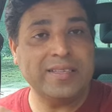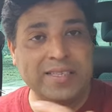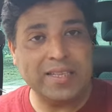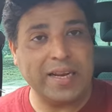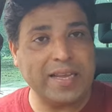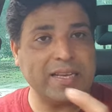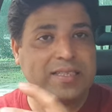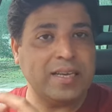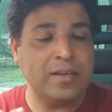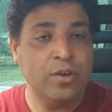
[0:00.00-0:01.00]
इसी तरीके
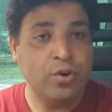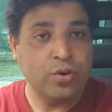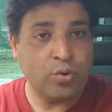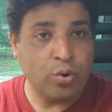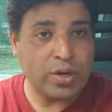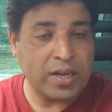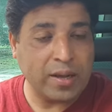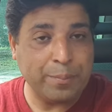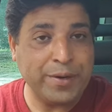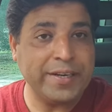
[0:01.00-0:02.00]
से कोटा
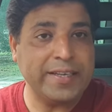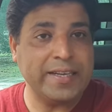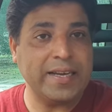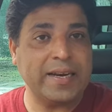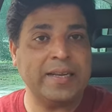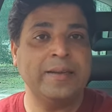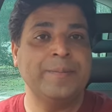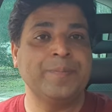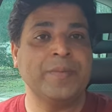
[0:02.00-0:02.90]
कंप्लीट किए जा रहे हैं